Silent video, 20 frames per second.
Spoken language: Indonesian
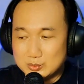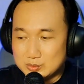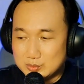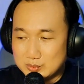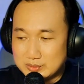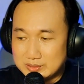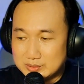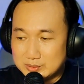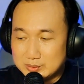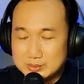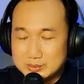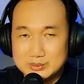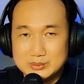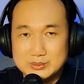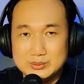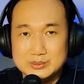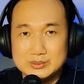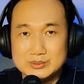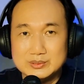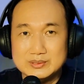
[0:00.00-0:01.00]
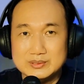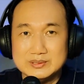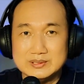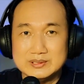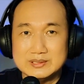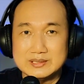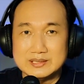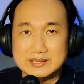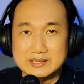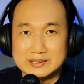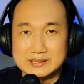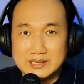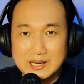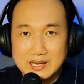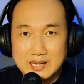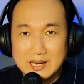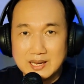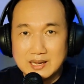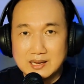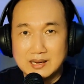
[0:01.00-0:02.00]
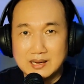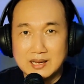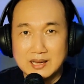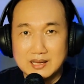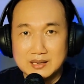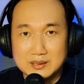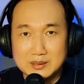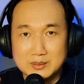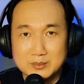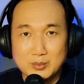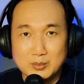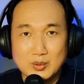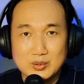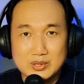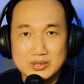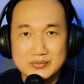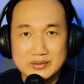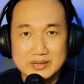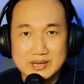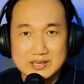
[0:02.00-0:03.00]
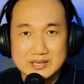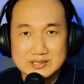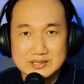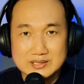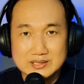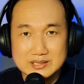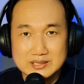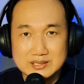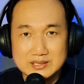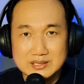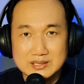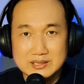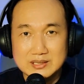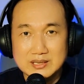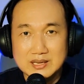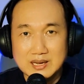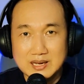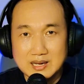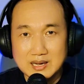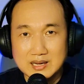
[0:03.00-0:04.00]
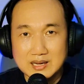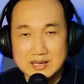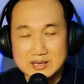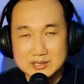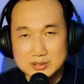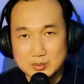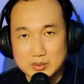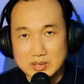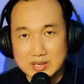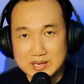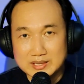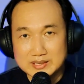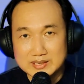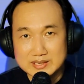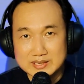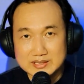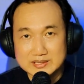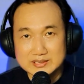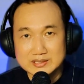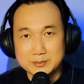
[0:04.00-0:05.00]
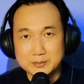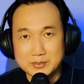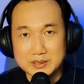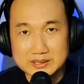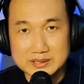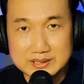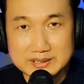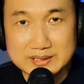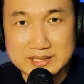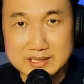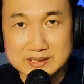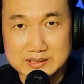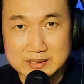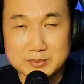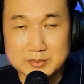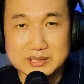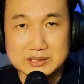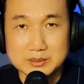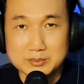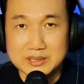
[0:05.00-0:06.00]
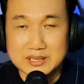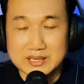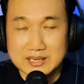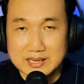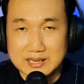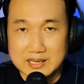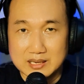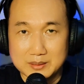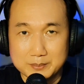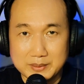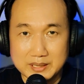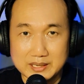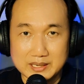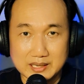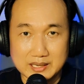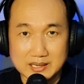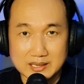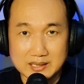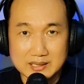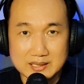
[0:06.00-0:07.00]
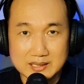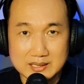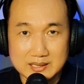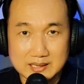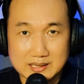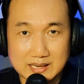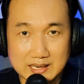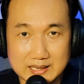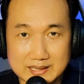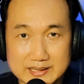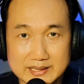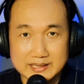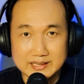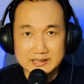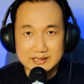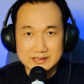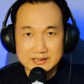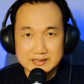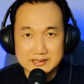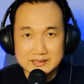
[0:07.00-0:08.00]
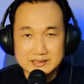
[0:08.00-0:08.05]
Untuk itu kita akan modifikasi agar suaranya seperti yang teman-teman dengar pada kali ini.